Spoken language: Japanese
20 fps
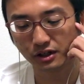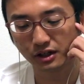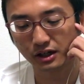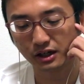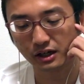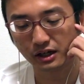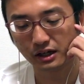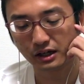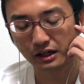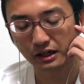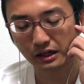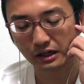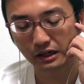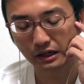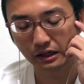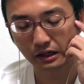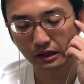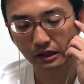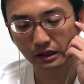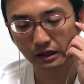ね。
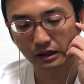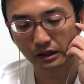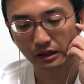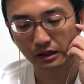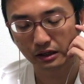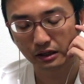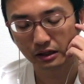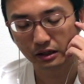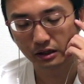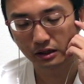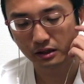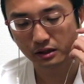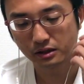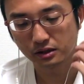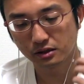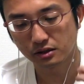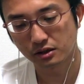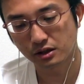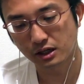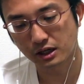
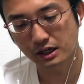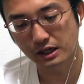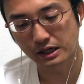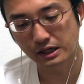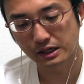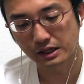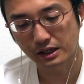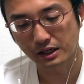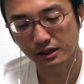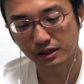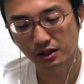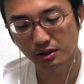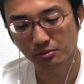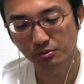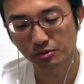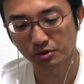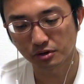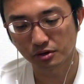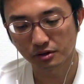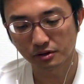いやー、相手
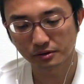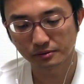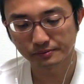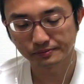も、